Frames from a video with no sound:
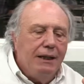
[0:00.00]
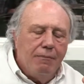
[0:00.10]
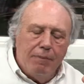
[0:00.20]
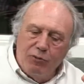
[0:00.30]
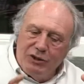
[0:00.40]

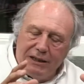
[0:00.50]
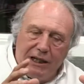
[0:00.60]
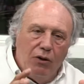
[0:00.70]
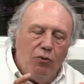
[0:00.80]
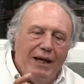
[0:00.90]
vamos a
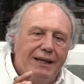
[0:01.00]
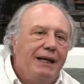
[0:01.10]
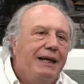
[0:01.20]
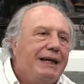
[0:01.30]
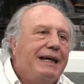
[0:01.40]
tener una
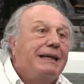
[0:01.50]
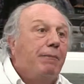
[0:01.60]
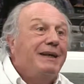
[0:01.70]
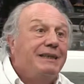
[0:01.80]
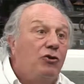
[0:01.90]
idea de qué está
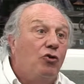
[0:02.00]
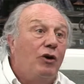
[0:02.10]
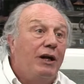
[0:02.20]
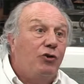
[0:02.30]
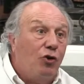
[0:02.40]
pasando con
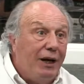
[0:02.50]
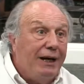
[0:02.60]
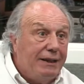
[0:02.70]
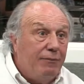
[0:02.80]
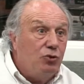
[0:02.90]
las drogas que
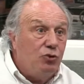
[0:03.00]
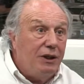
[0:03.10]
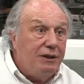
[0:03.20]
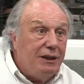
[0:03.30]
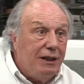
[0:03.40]
estamos
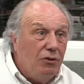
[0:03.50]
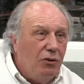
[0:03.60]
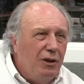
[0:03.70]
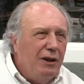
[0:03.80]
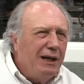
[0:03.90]
utilizando,
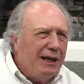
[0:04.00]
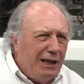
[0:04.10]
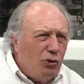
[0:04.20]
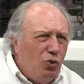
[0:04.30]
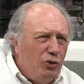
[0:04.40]
qué
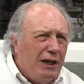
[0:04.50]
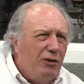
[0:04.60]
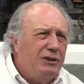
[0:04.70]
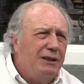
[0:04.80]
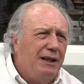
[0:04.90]

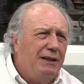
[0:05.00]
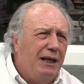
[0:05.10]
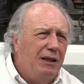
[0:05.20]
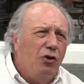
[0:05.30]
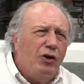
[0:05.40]
resultados están
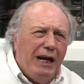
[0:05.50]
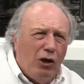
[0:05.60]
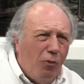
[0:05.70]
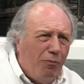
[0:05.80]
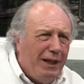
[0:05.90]
dando, qué
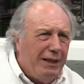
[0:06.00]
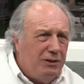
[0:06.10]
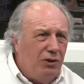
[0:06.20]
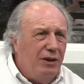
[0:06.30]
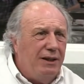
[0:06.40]

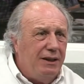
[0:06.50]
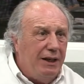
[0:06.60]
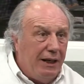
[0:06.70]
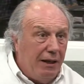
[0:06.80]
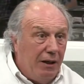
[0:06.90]
complicaciones
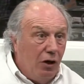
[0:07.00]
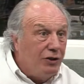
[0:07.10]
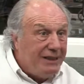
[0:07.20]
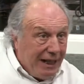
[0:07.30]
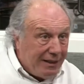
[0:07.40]
tienen,
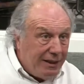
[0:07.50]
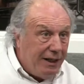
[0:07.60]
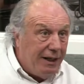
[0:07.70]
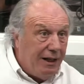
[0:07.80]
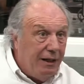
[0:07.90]
si las
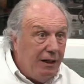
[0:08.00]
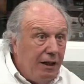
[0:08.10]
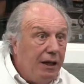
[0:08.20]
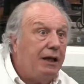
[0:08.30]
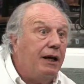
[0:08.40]
tienen
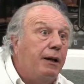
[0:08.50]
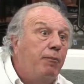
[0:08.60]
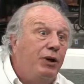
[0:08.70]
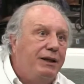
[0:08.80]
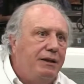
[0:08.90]
y qué
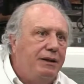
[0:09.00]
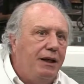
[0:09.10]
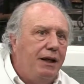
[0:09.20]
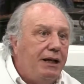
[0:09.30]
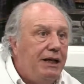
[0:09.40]
respuesta
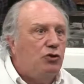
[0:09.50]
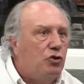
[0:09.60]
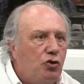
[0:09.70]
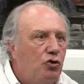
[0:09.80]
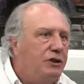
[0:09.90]
tienen. Y eso
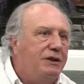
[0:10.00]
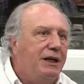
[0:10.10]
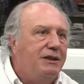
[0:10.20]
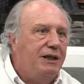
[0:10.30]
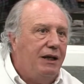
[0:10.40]
todo
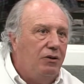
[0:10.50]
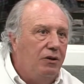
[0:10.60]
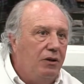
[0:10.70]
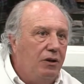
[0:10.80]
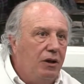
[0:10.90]
centralizado.
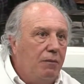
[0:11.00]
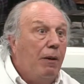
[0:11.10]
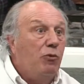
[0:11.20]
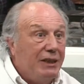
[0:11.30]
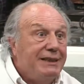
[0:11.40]

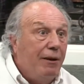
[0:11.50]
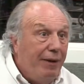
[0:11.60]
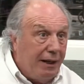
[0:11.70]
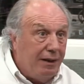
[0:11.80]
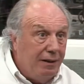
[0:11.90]
Vamos a
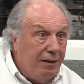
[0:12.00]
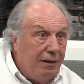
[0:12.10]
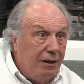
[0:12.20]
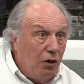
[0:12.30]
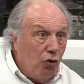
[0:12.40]
saber,
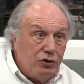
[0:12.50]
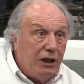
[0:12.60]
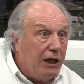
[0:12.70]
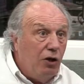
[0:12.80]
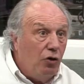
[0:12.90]
cosa
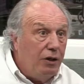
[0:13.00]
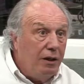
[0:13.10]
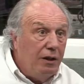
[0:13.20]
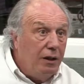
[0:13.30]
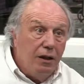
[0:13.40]
que hoy
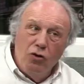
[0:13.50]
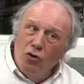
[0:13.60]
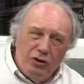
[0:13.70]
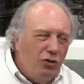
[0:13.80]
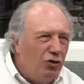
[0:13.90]
no,
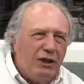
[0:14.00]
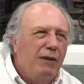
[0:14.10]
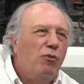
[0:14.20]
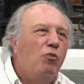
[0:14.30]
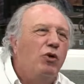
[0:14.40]
no
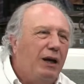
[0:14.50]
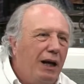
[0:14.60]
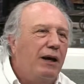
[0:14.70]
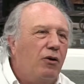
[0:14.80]
tenemos sí, sí, ya no queda